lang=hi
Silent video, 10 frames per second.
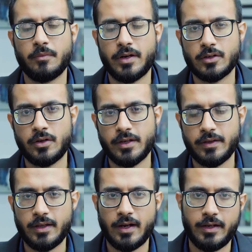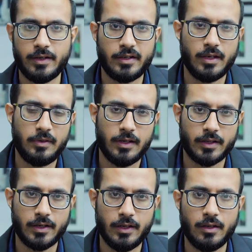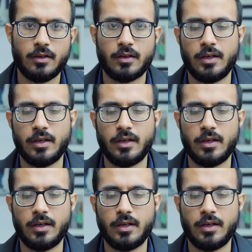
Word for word: बट ऑन द अदर हैंड ये भी लग रहा है